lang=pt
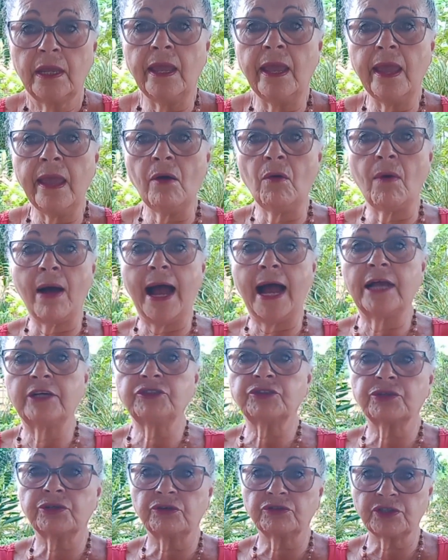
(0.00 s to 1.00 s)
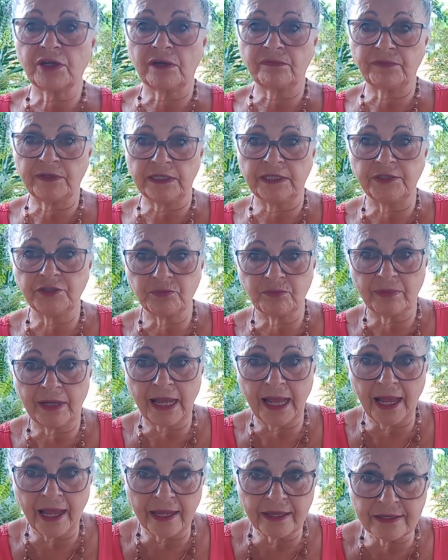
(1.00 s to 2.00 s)
Eu acho que eu já falei
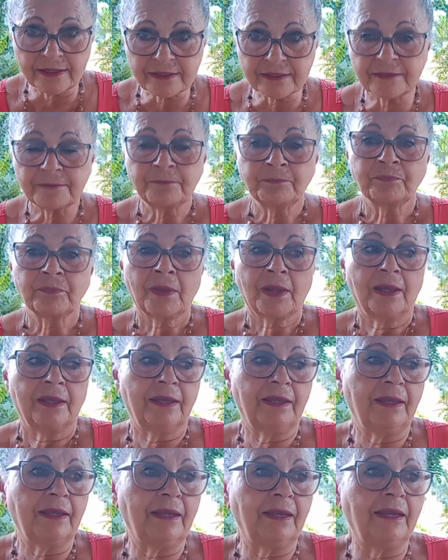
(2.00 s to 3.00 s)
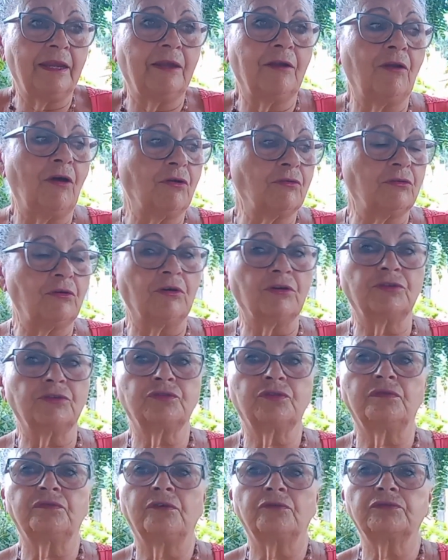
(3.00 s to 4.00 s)
demais. E logo, logo eu
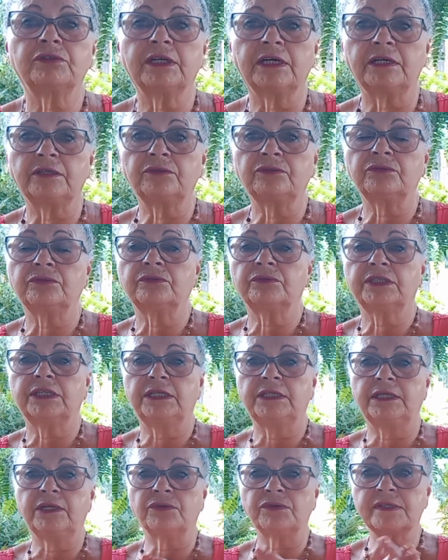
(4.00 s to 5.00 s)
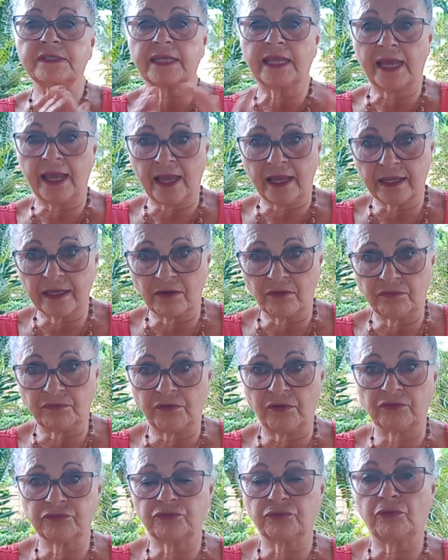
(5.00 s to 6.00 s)
estou voltando, que Deus quer que eu
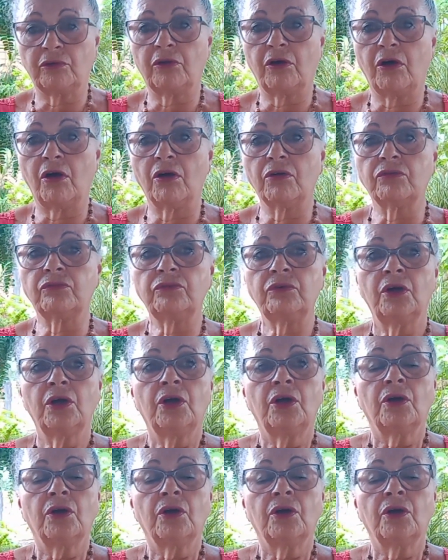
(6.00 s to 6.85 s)
volto logo,